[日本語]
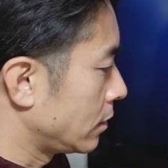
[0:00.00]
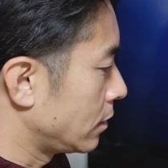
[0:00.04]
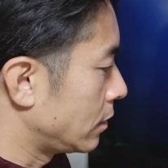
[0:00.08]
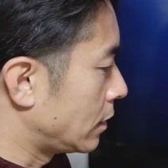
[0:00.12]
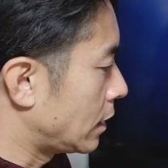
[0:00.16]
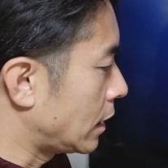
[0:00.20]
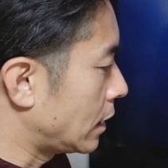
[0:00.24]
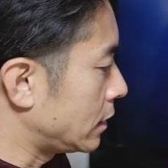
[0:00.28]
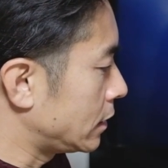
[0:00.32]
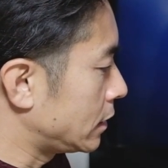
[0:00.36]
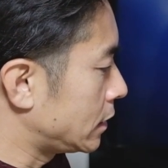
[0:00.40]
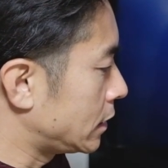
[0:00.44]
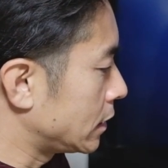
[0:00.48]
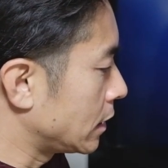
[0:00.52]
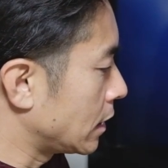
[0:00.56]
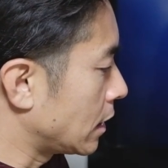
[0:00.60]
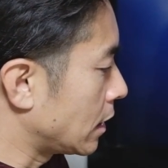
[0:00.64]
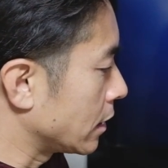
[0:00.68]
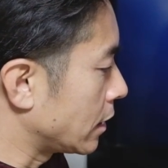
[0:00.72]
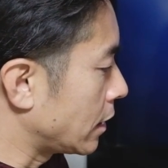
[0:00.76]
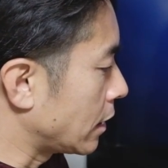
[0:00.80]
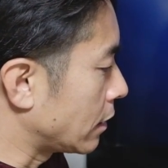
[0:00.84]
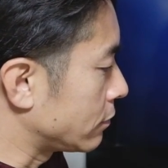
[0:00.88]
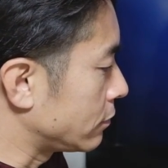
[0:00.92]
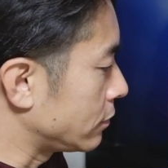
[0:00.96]
電池
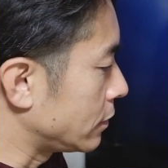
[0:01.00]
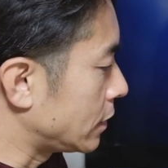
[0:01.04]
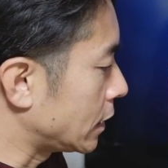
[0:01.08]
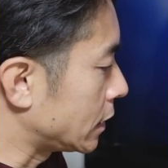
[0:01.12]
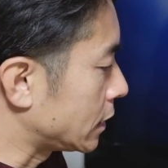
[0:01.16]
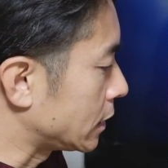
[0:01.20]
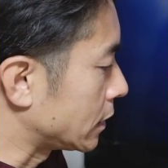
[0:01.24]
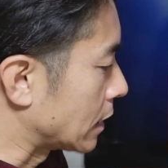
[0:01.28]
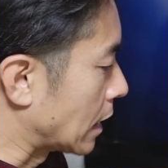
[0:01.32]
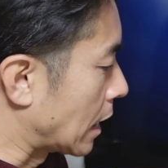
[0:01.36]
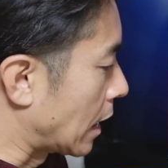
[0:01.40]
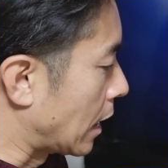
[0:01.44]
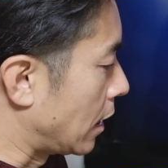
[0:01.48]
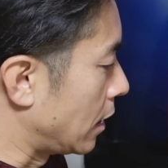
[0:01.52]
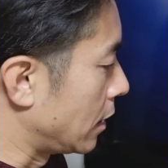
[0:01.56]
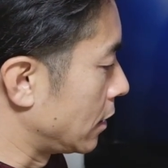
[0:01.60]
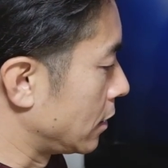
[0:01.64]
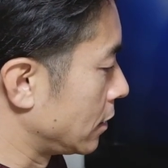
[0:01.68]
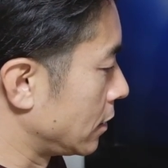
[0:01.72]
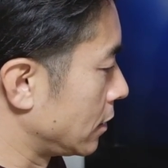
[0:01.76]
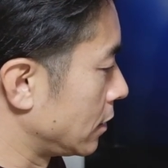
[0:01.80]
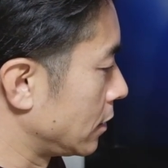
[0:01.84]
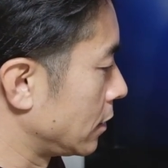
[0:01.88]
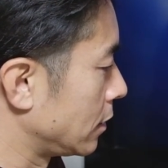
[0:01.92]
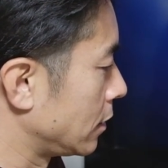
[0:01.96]
が逆でした。よ
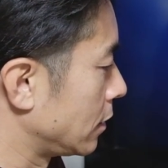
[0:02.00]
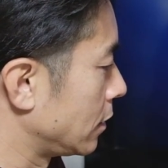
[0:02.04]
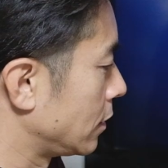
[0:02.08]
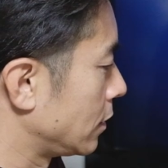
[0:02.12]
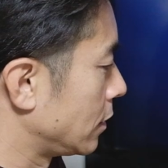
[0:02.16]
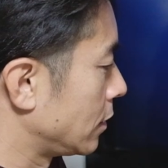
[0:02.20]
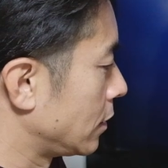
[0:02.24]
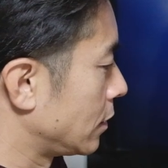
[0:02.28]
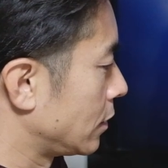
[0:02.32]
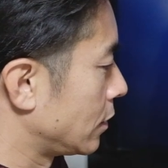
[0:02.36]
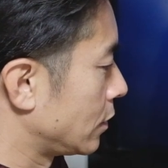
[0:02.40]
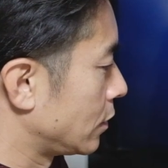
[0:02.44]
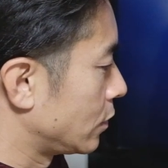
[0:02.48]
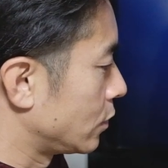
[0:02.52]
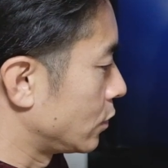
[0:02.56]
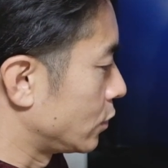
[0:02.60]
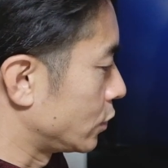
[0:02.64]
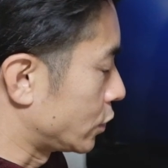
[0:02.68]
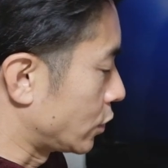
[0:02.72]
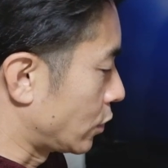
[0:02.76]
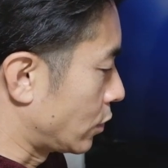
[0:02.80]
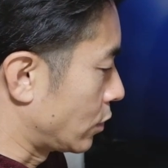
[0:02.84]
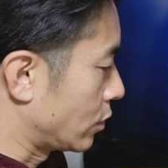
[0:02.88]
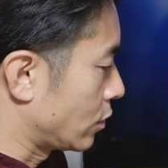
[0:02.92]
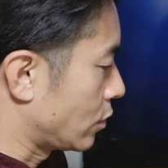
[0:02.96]
い
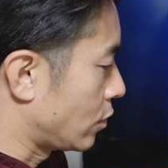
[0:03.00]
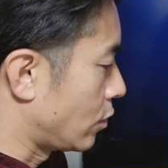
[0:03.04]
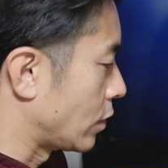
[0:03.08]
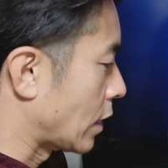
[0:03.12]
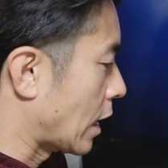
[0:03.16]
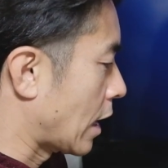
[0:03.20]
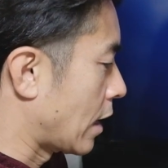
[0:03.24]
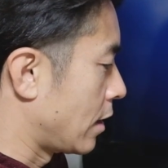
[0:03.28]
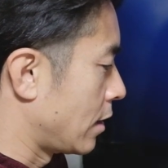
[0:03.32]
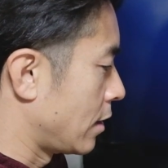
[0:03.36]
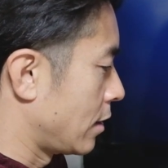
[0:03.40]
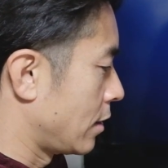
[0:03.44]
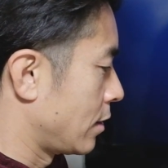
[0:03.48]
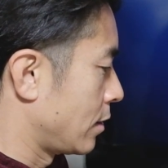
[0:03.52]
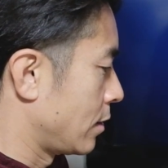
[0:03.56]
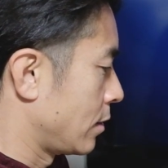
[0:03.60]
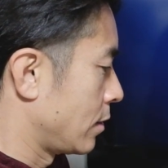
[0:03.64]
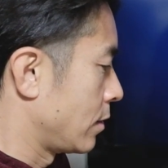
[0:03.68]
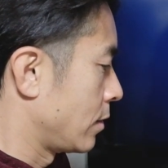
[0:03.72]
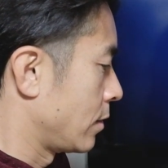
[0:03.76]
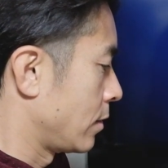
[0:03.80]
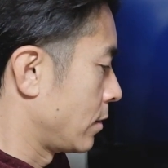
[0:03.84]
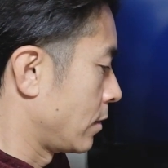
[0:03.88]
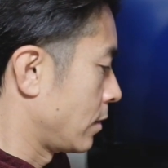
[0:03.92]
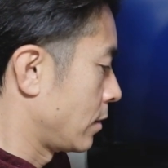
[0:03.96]
しょ、こうだ。
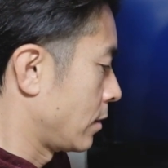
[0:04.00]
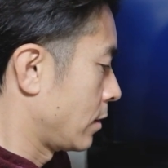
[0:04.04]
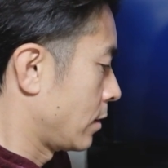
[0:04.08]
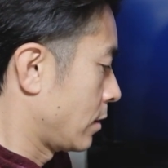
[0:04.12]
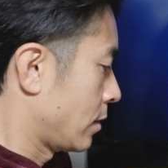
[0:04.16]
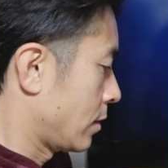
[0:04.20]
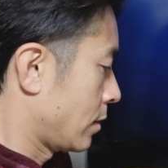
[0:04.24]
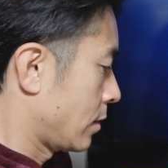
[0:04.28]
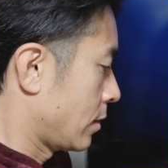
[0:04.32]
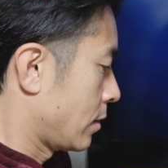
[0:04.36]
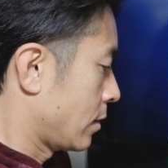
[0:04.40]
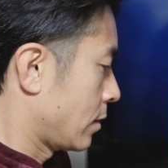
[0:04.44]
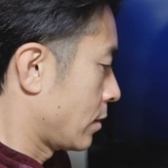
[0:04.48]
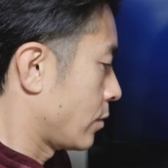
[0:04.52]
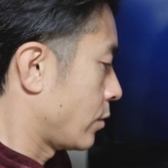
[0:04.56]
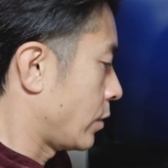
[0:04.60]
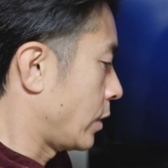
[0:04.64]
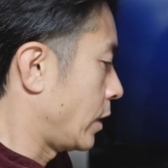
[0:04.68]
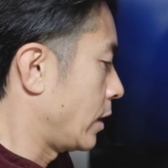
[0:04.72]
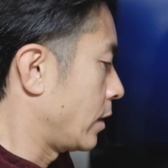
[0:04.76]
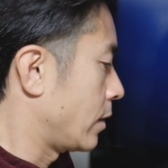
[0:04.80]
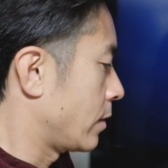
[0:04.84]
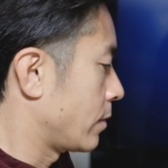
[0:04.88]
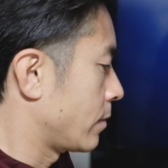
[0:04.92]
ほい。